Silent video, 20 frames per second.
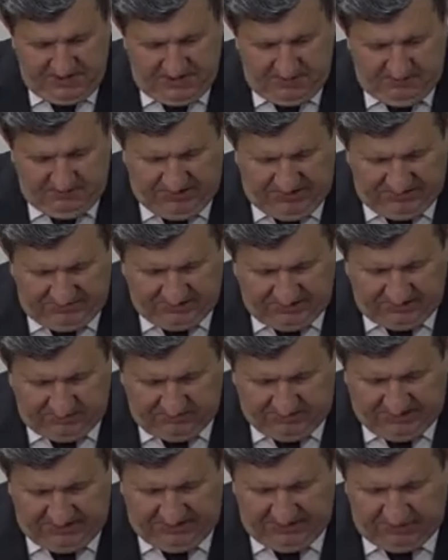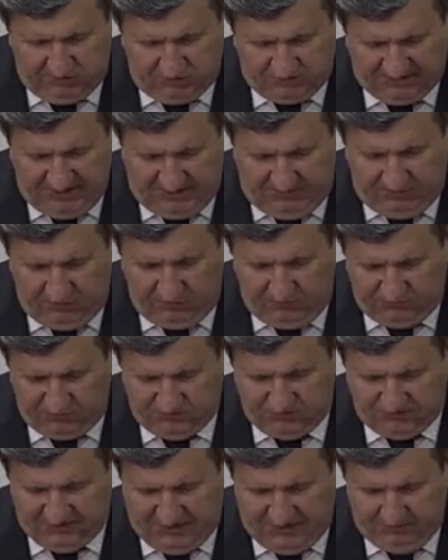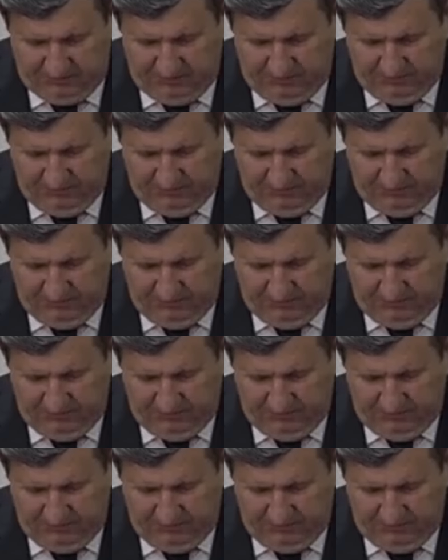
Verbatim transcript: Milli takımlara 750 bin nüfusu sahip